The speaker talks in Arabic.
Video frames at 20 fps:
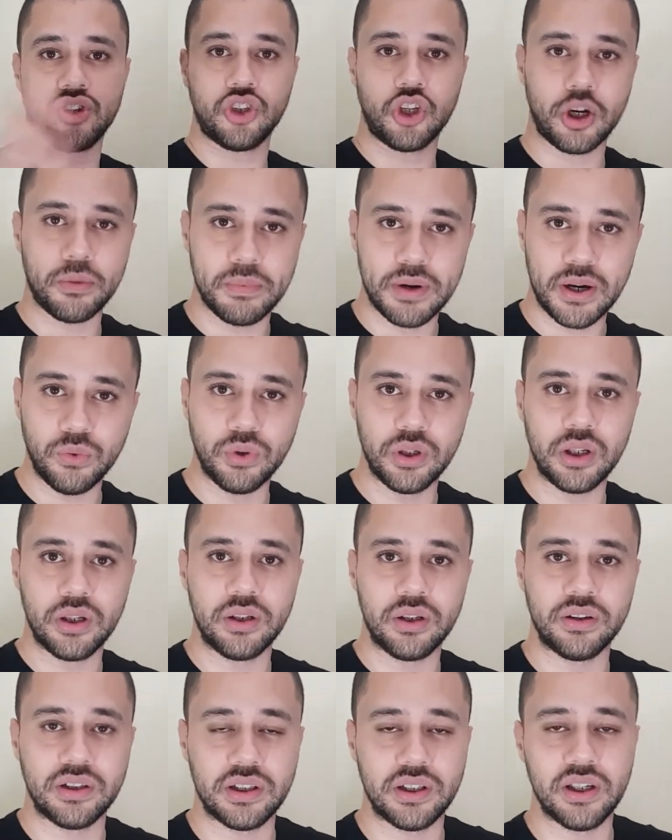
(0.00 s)
الضخمه قوي
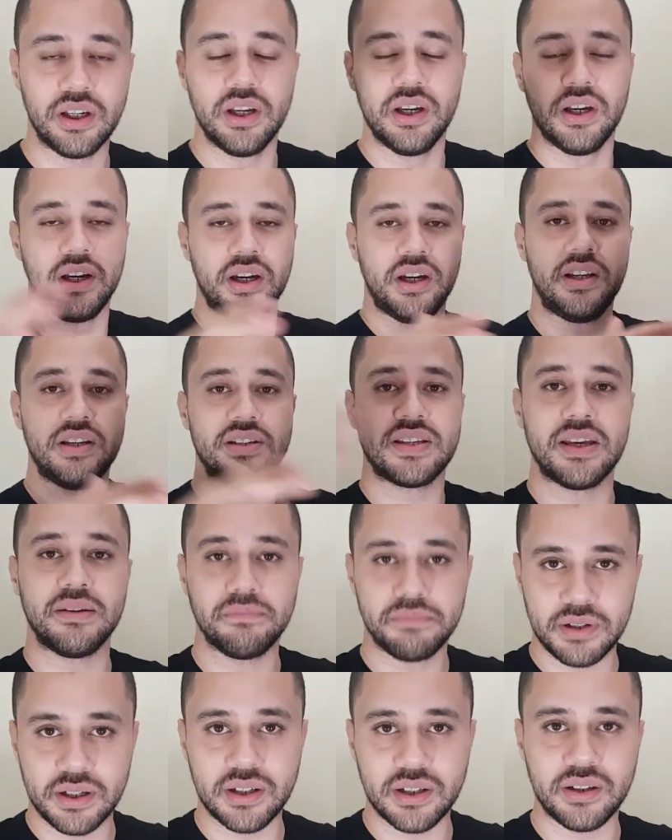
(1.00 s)
اللي
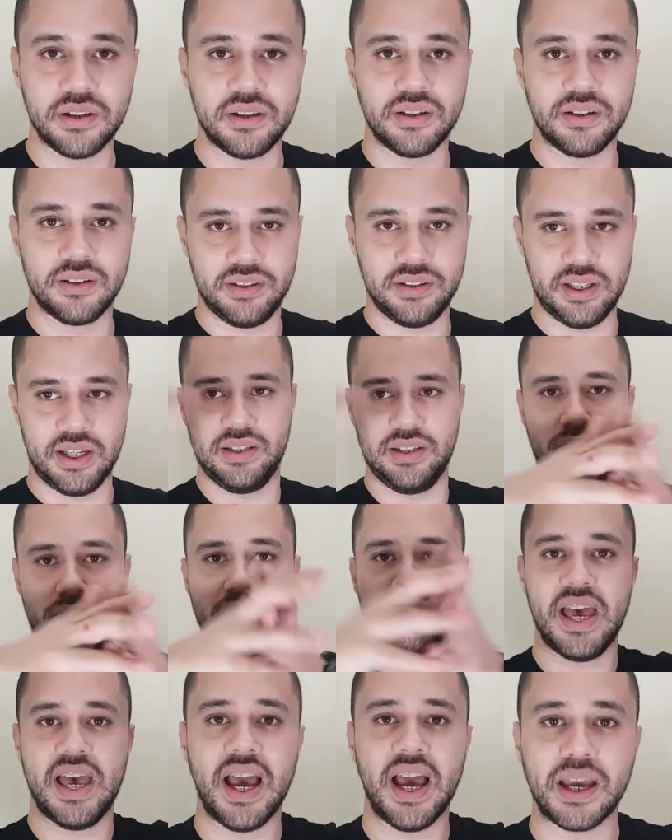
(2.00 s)
سايبه يعني
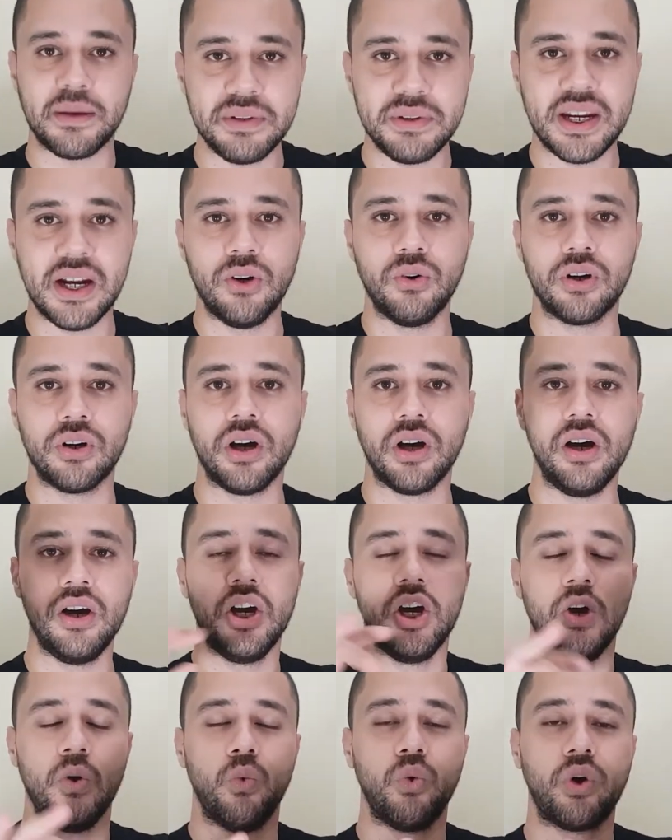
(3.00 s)
مساحه كبيره قوي وراها
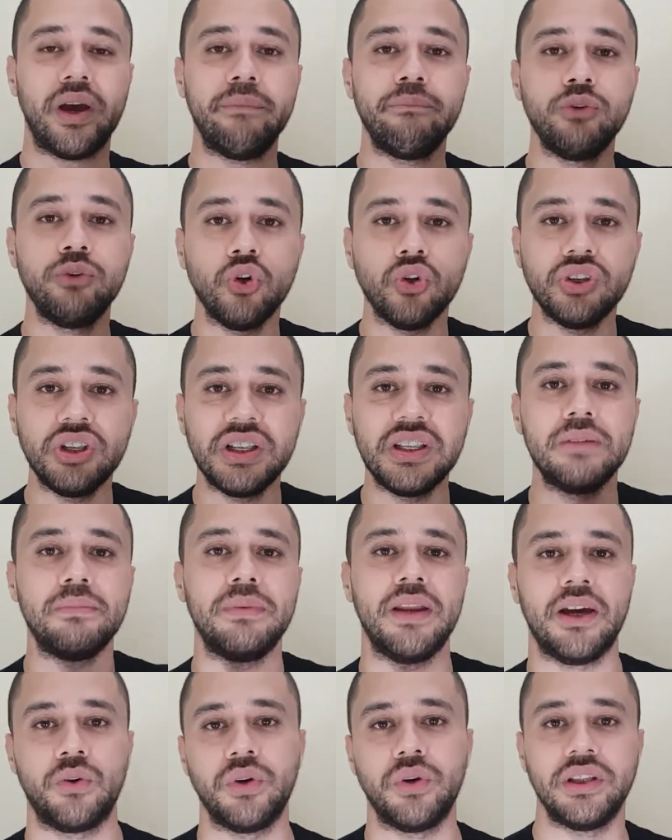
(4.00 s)
وكان بيقعد يكتب
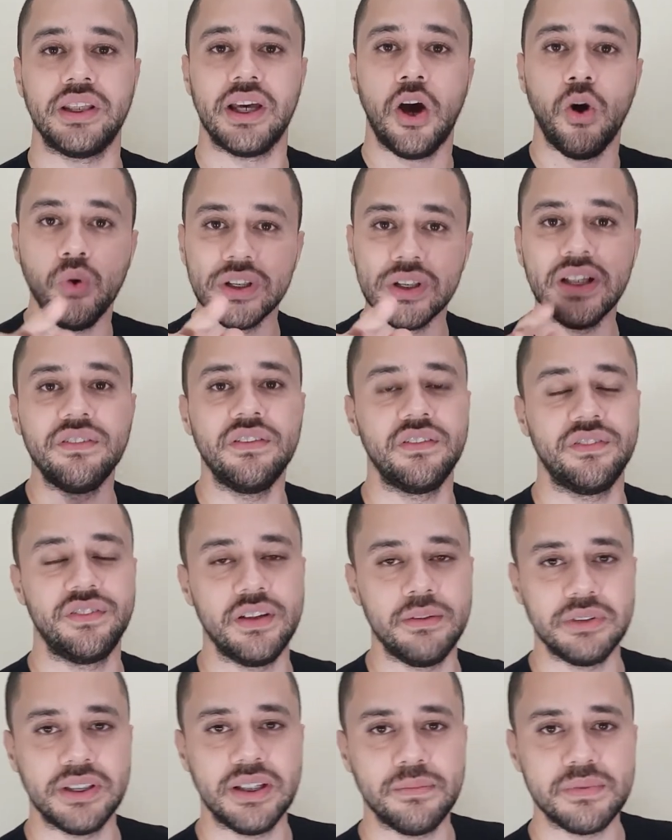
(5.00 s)
الاكواد هو ده في
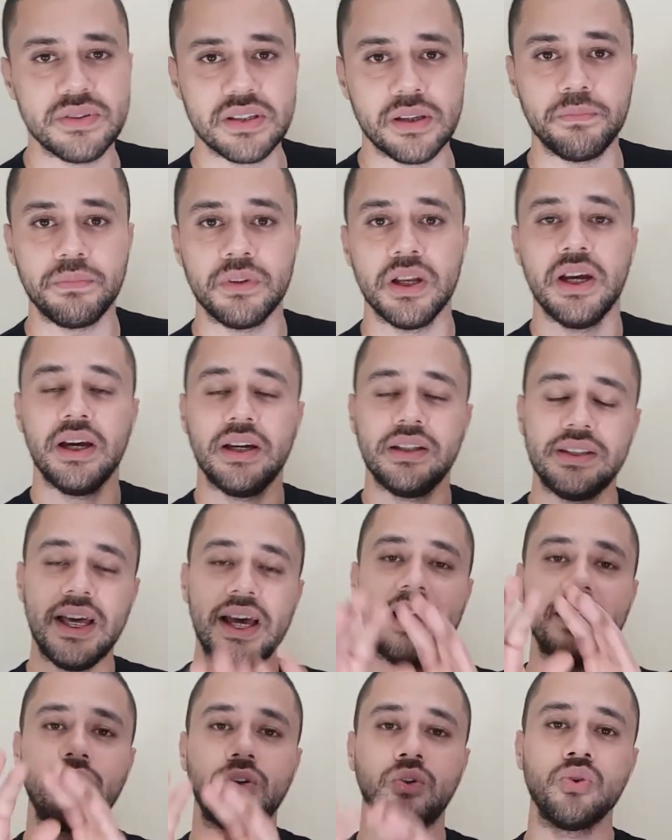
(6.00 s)
الفيلم ده بالظبط
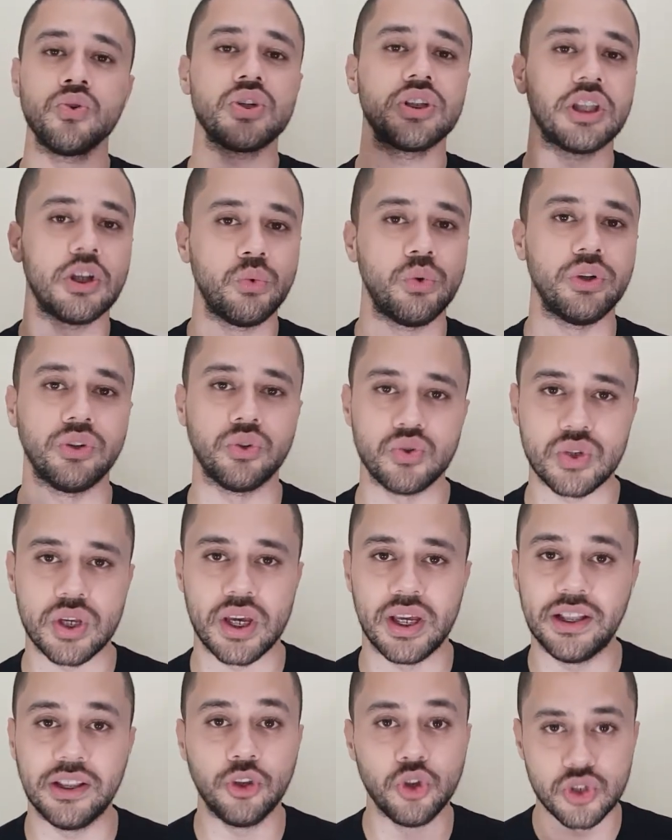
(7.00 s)
ده نسخه الويندوز
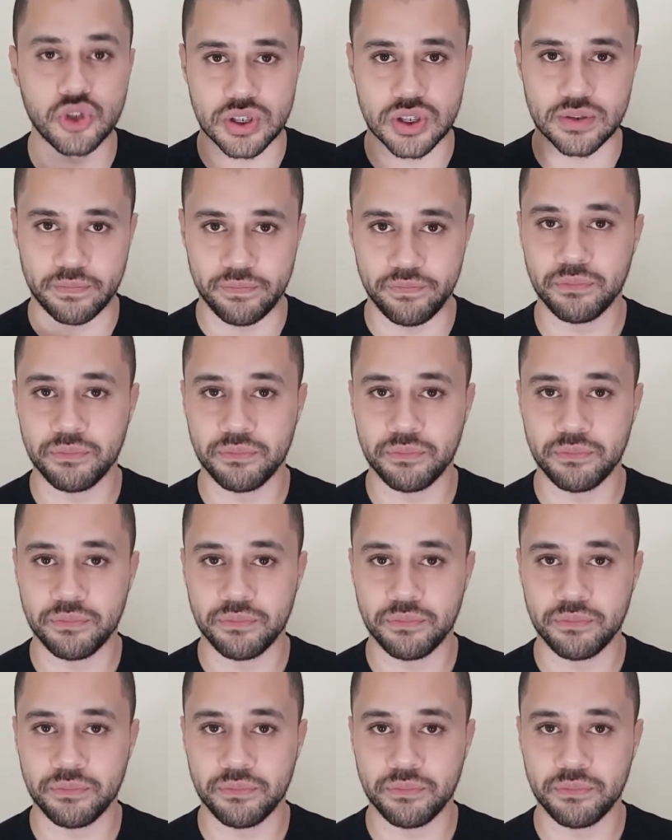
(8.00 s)
الدوس